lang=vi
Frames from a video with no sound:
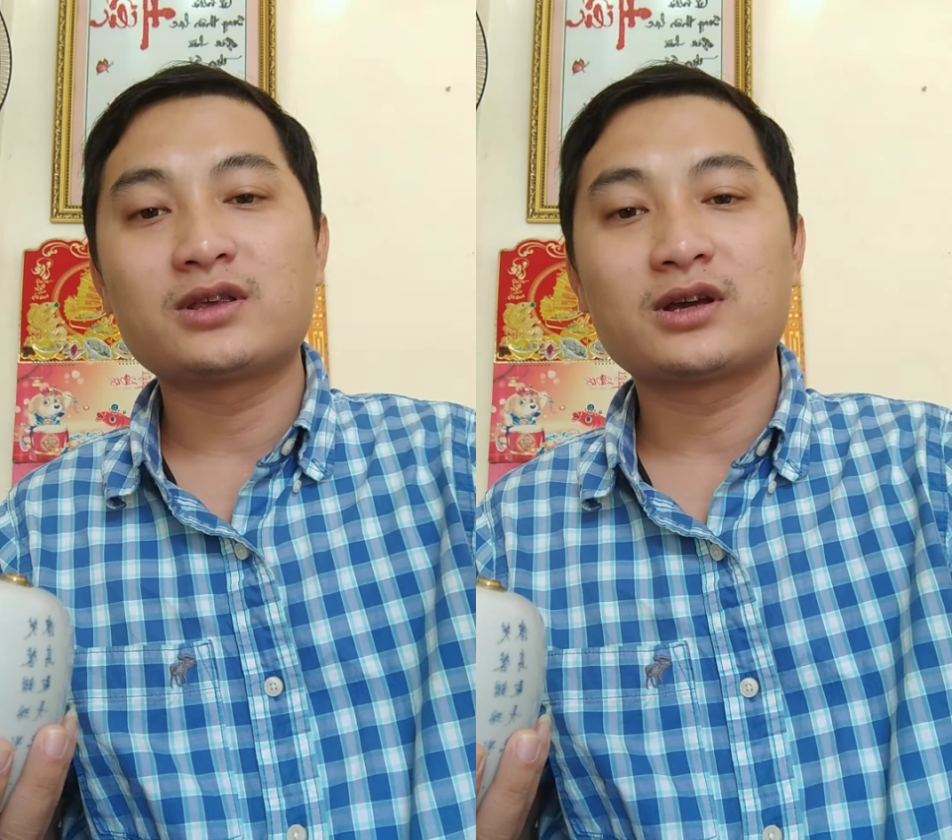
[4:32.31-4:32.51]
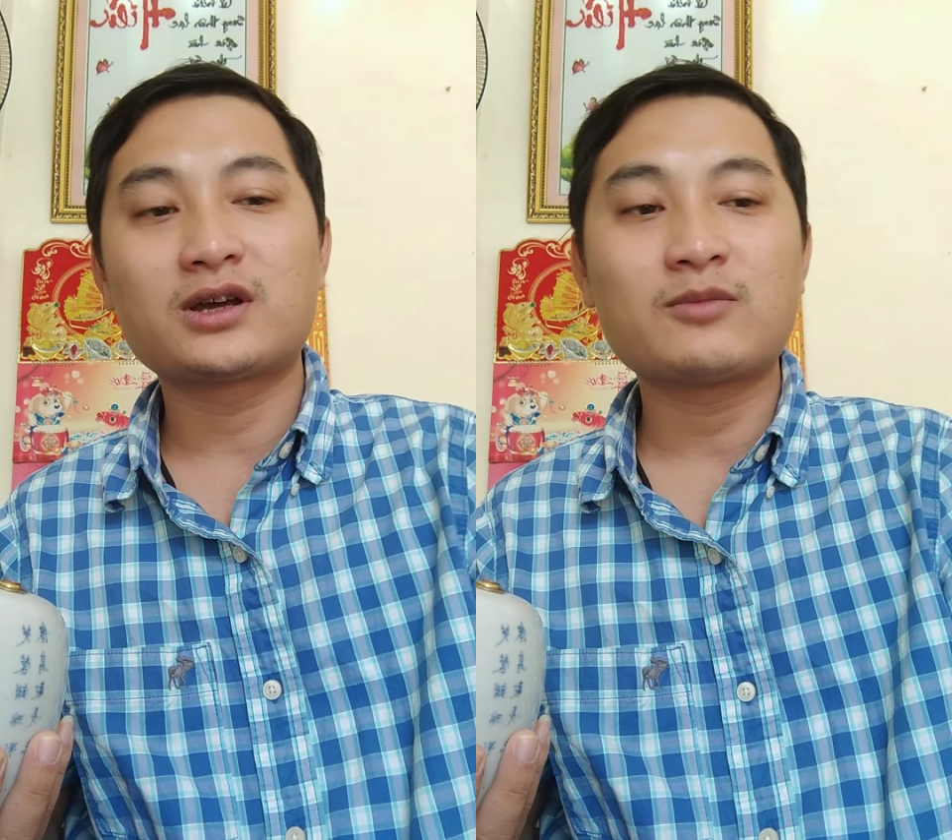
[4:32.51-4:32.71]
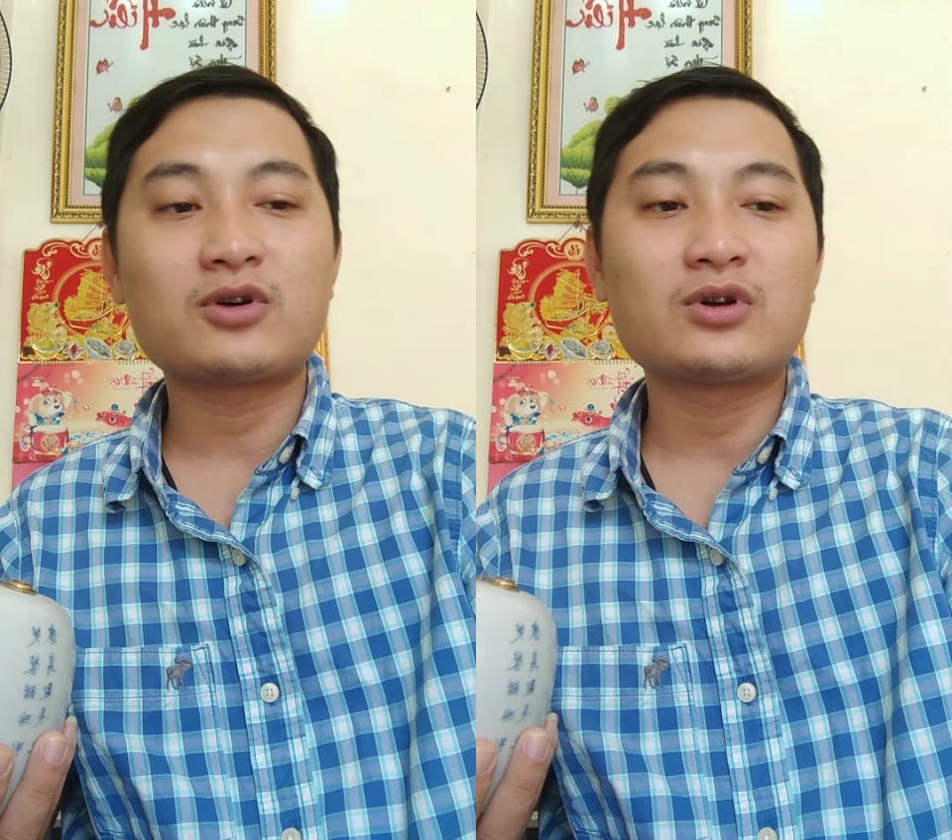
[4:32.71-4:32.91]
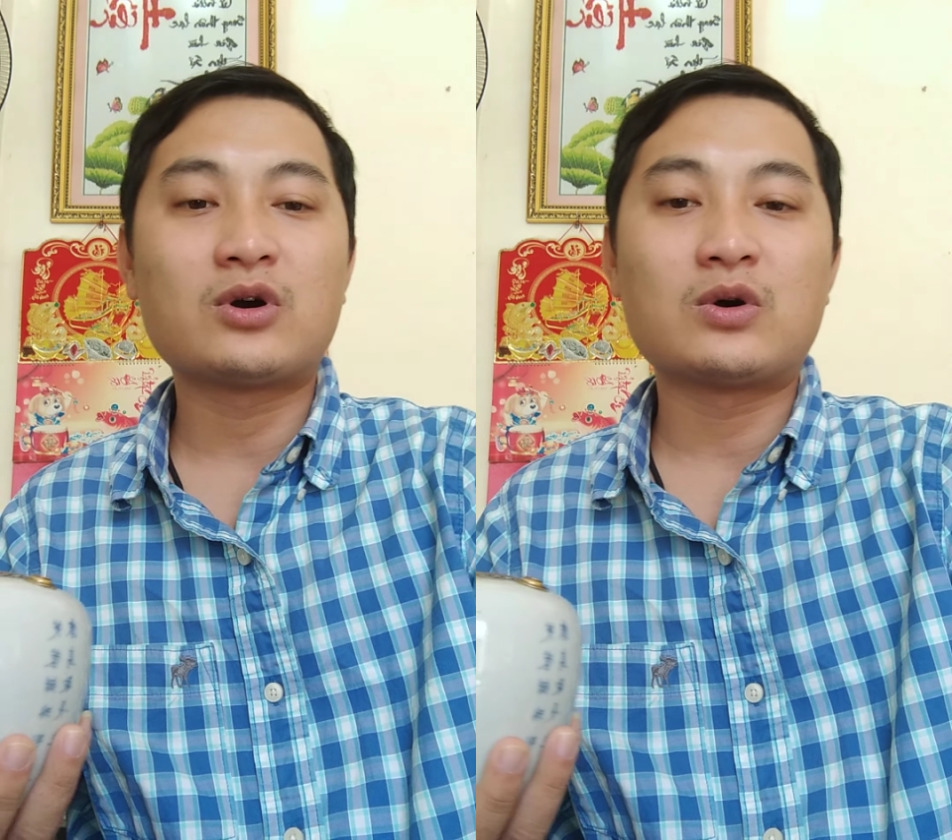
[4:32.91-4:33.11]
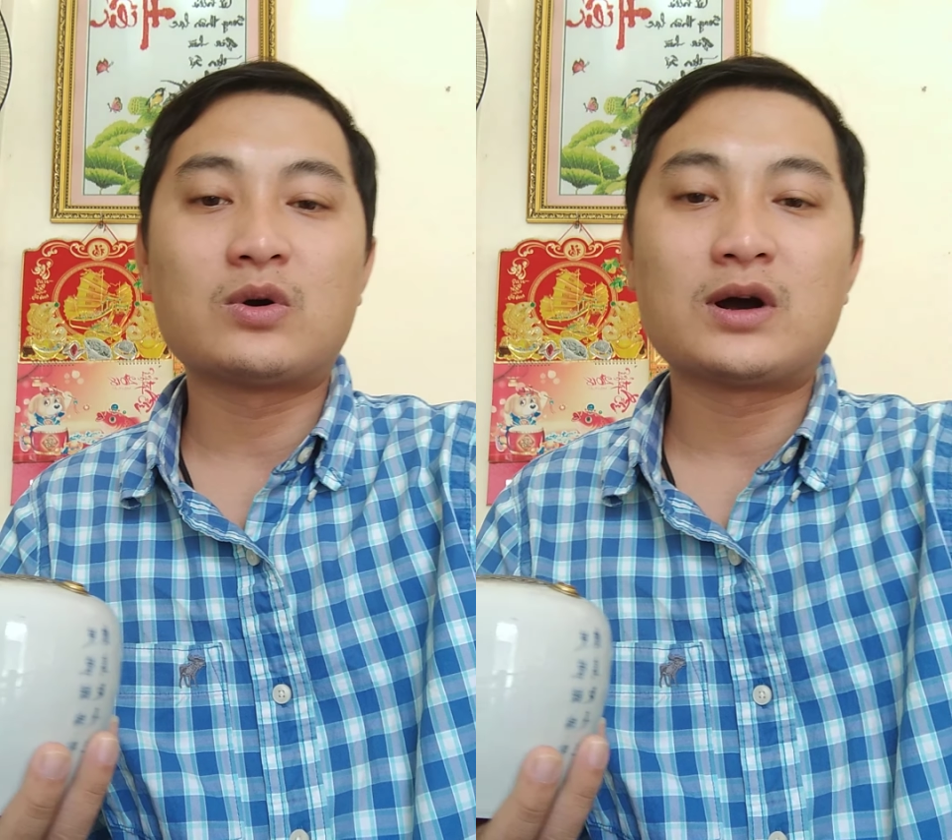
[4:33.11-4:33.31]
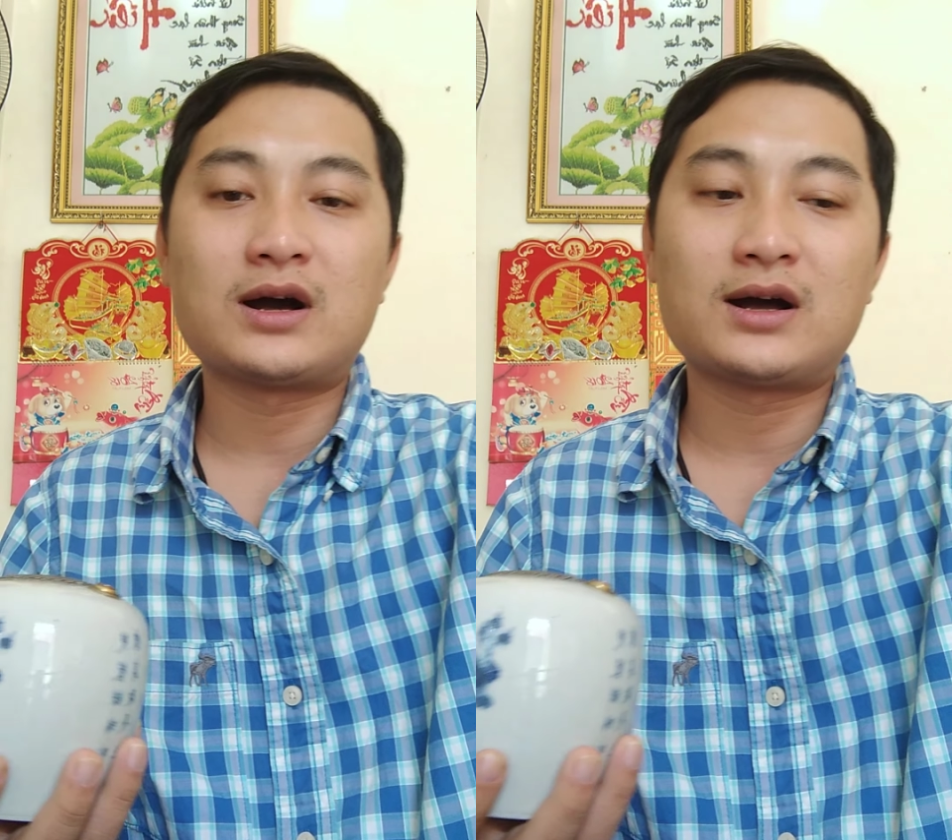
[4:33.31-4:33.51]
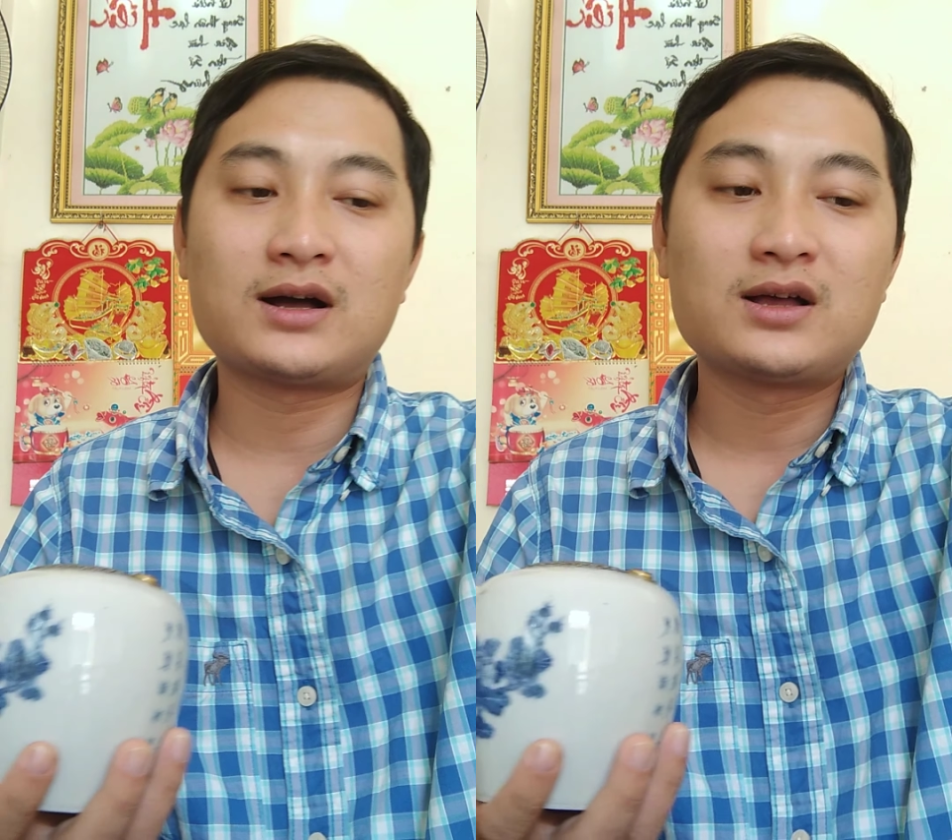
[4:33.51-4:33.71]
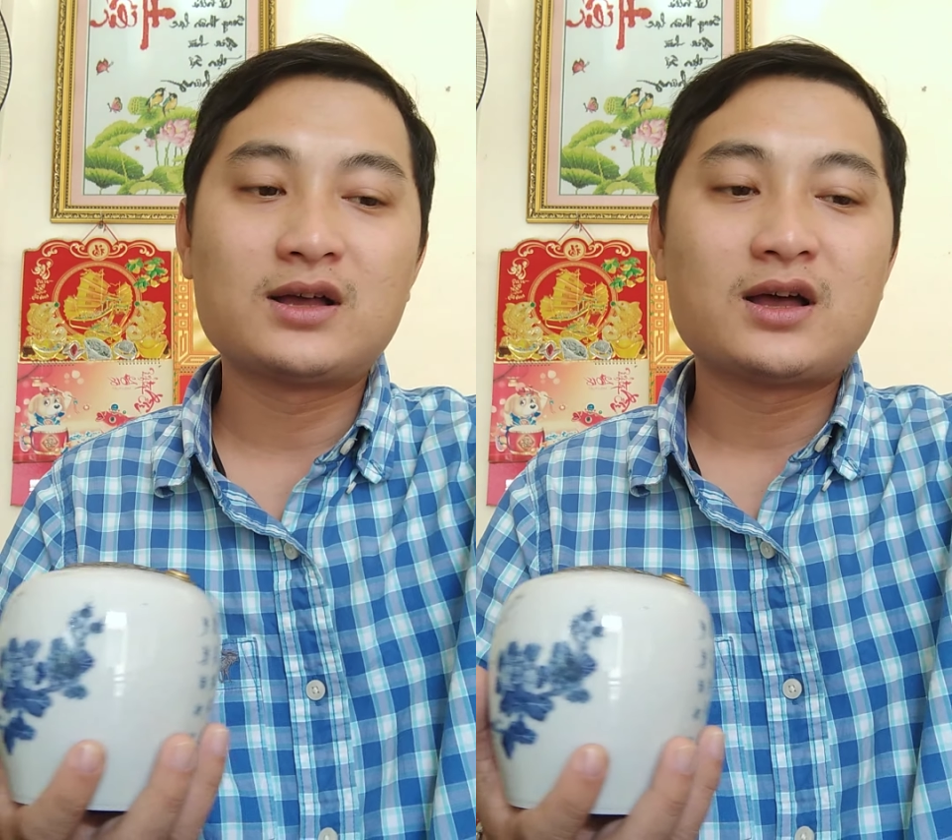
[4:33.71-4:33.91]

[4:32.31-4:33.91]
những cái món đồ à,